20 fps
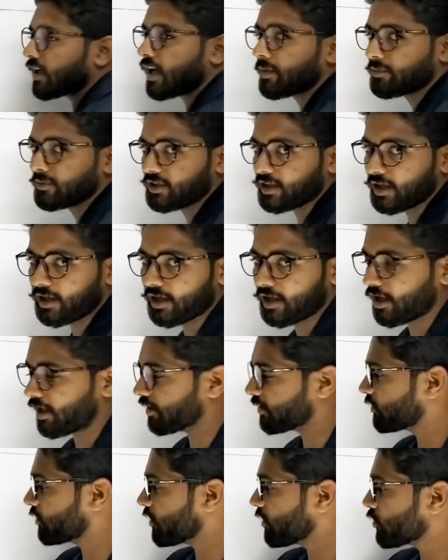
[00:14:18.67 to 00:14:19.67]
का काम दिया गया
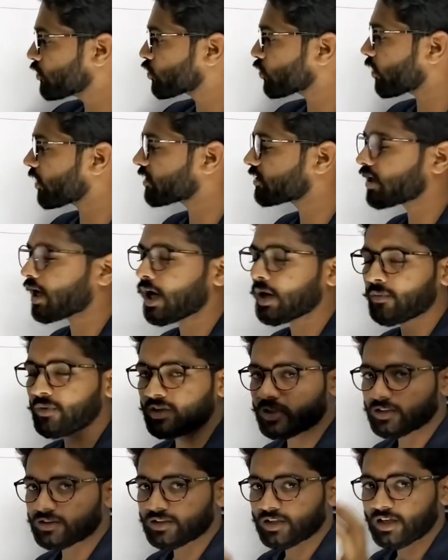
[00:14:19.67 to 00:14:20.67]
है तीन
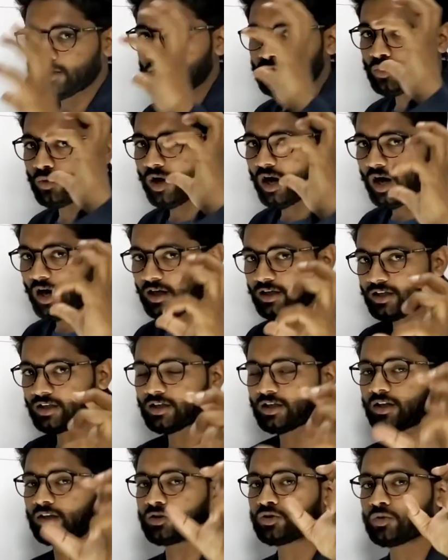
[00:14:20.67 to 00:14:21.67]
के तहत जो
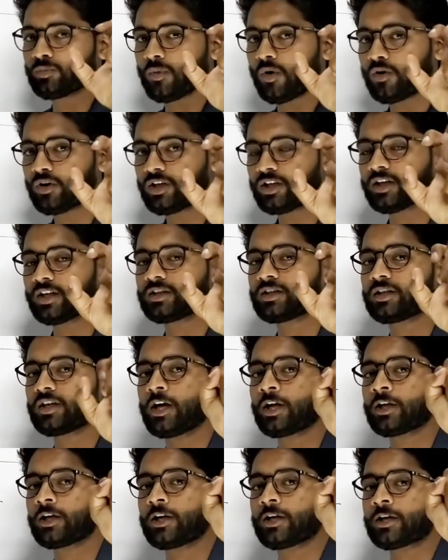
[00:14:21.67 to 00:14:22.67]
आर्टिकल जो मौलिक
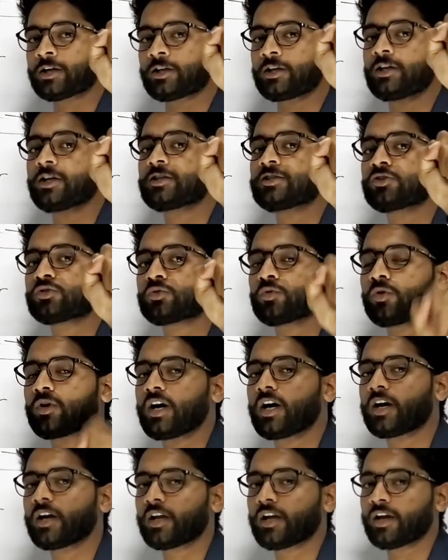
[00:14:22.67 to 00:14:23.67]
अधिकार का रीढ़ जिसको
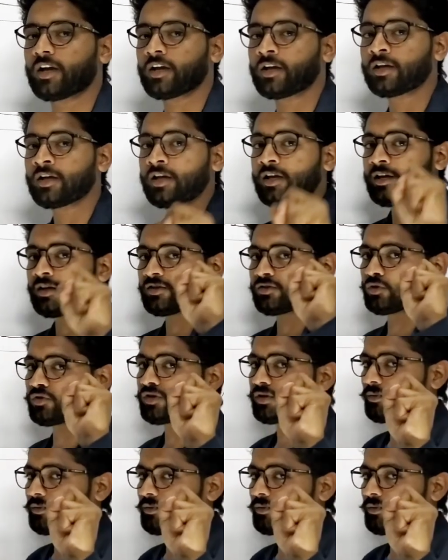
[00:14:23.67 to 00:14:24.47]
कहा गया है जो